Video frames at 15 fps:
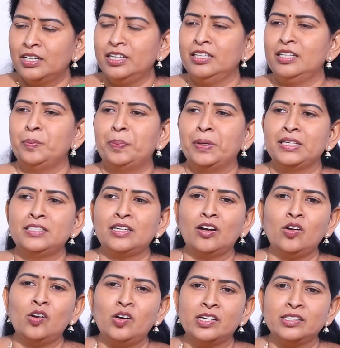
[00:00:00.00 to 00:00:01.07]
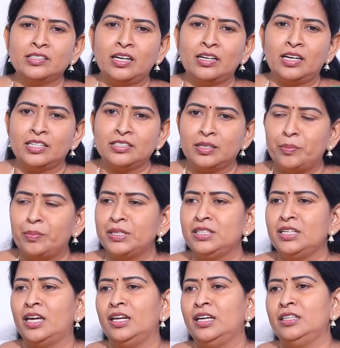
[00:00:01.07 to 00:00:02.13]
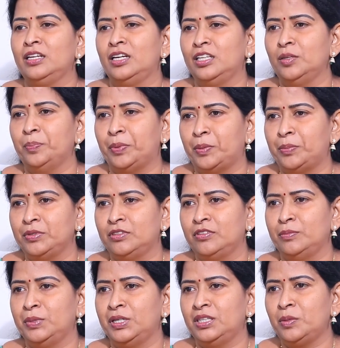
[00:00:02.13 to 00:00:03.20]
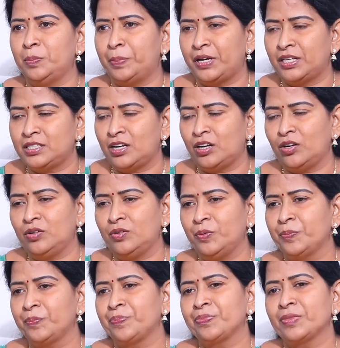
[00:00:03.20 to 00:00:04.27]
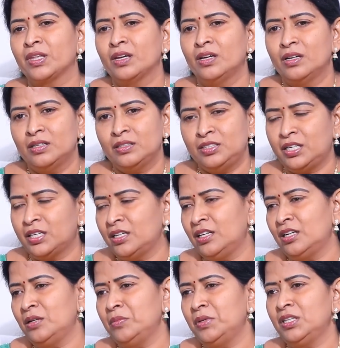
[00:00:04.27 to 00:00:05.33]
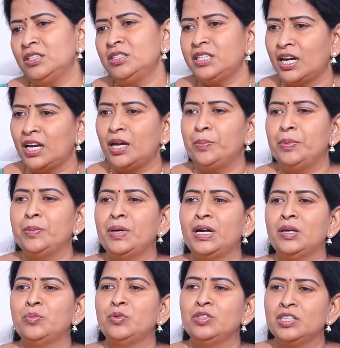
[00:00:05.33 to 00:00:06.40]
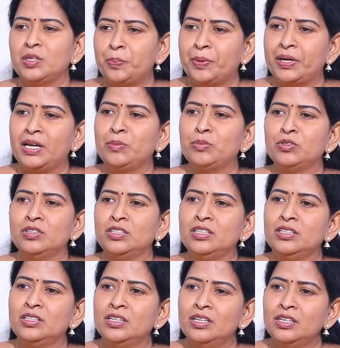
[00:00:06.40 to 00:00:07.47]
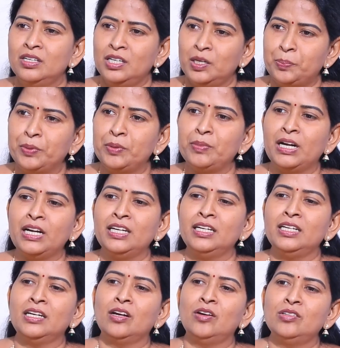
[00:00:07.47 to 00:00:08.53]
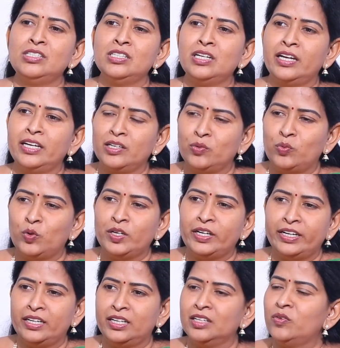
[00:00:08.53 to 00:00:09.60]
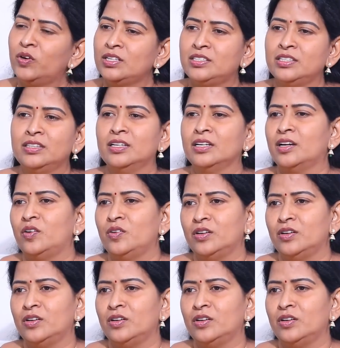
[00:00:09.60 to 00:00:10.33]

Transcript: లేదని ప్రజల్లో అసలు అసమ్మతి అనేది లేదు ప్రభుత్వం మీద ప్రజల్లో జగనన్న మీద చాలా అభిమానం ఉంది ప్రేమ ఉంది ఎప్పుడు మళ్ళీ ఎన్నికలు వచ్చినా ఆయనకు వేయడానికి వాళ్ళు సిద్ధంగా